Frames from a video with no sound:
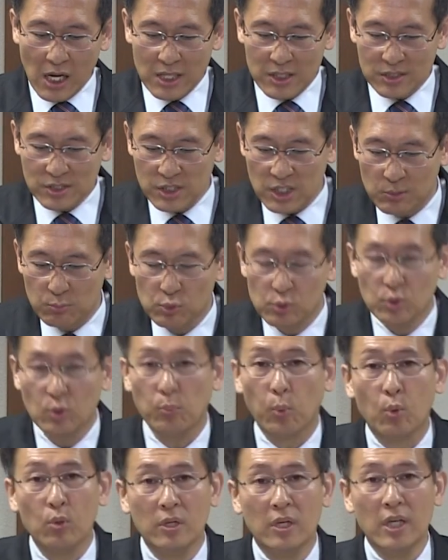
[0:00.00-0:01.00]
가진 재물도
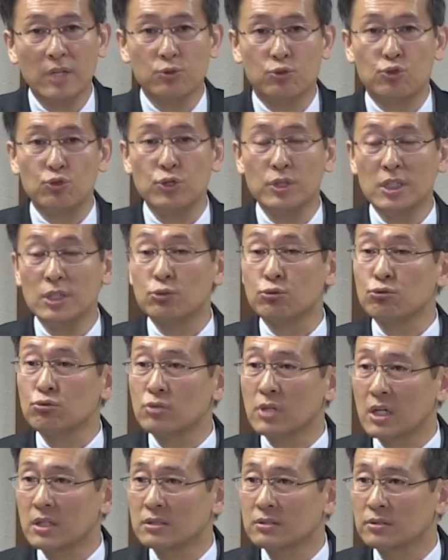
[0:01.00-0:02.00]
본래 주인이
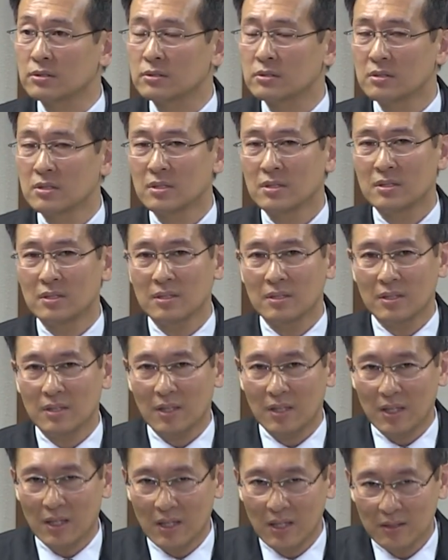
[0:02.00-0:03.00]
누구라는 거예요.
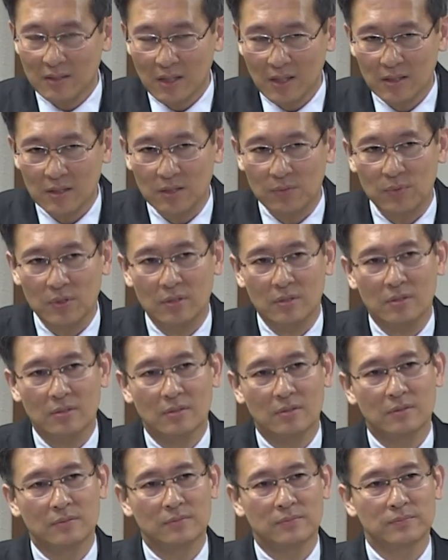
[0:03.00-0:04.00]
하나님이
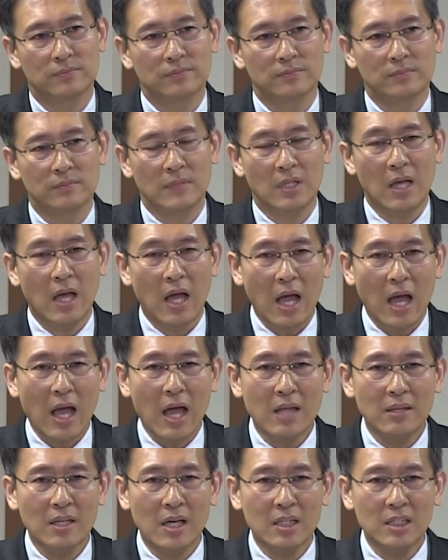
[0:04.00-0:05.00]

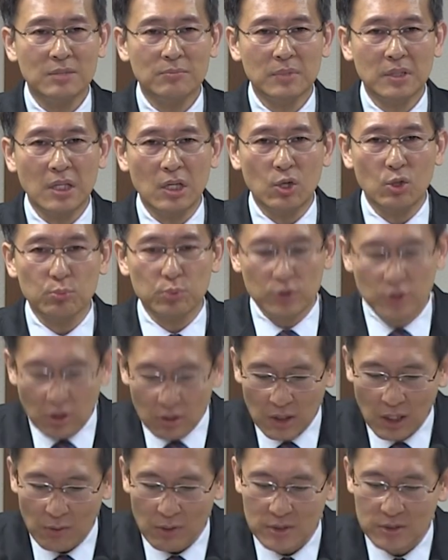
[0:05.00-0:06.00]
하나님께로부터
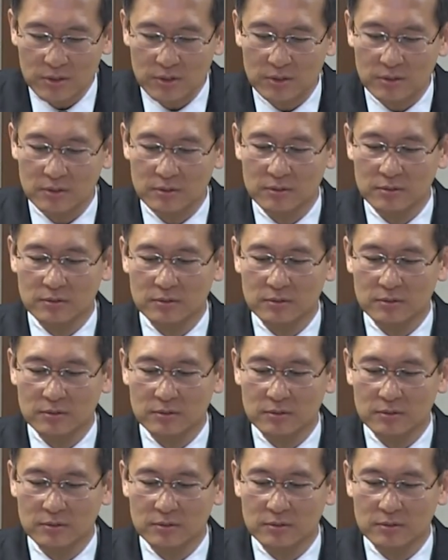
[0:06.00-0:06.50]
나왔어요.